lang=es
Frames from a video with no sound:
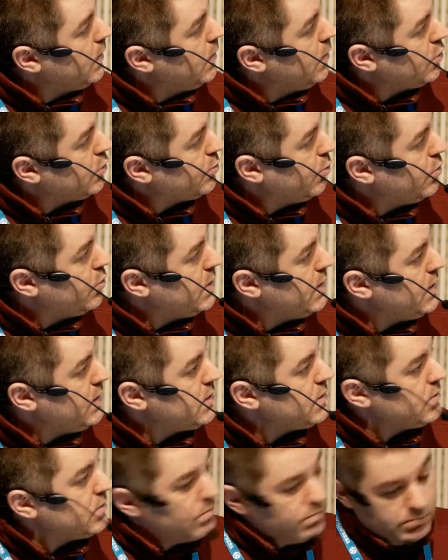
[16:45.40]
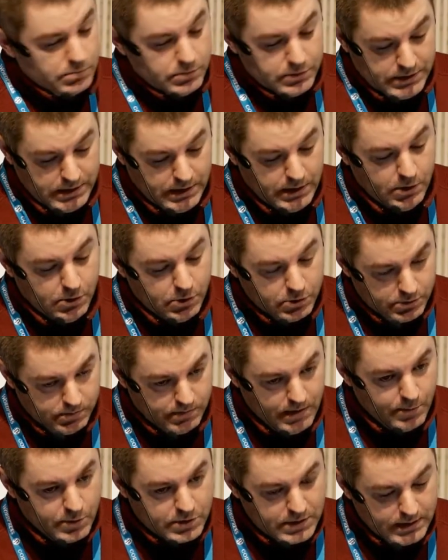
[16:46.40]
los plugins, si los
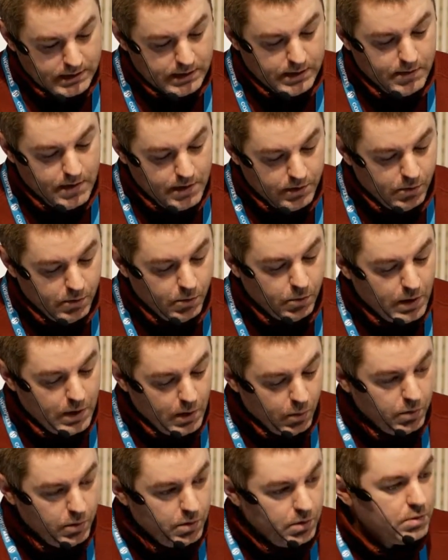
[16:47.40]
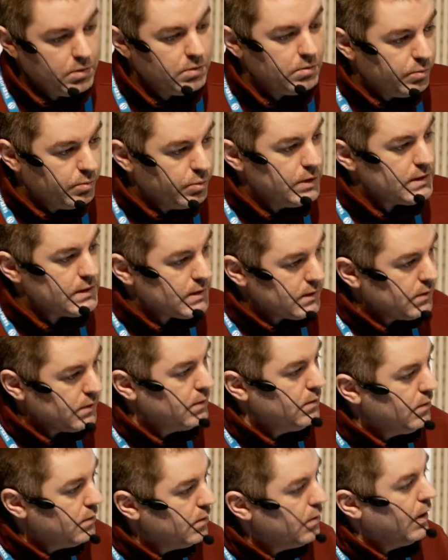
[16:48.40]
vamos activando uno a uno, pues
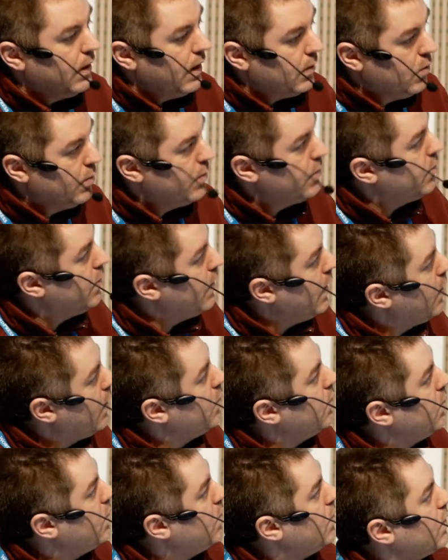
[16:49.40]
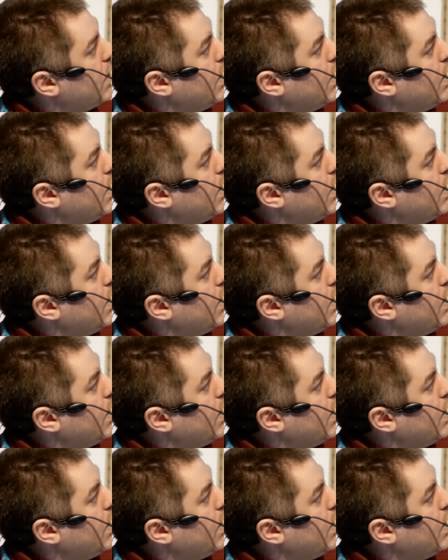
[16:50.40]
en un momento dado